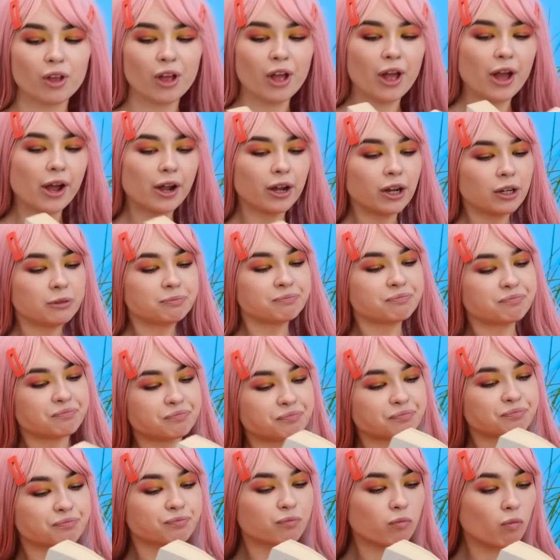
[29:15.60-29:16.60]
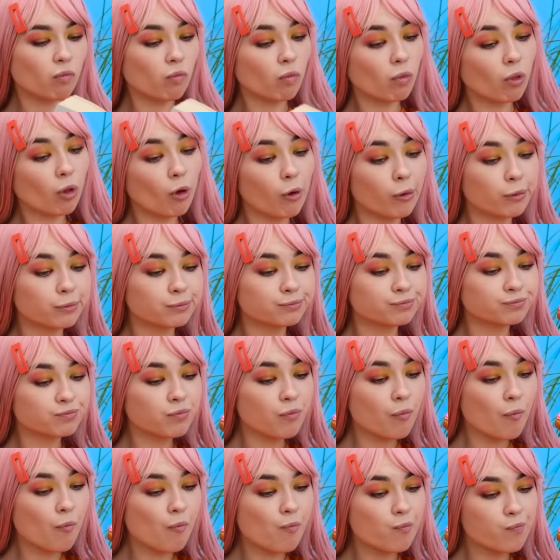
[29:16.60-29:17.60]
Ngebacanya harus sambil
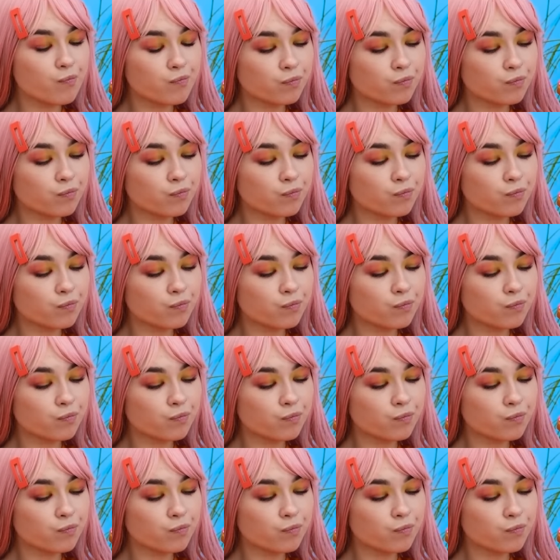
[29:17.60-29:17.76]
ngemil.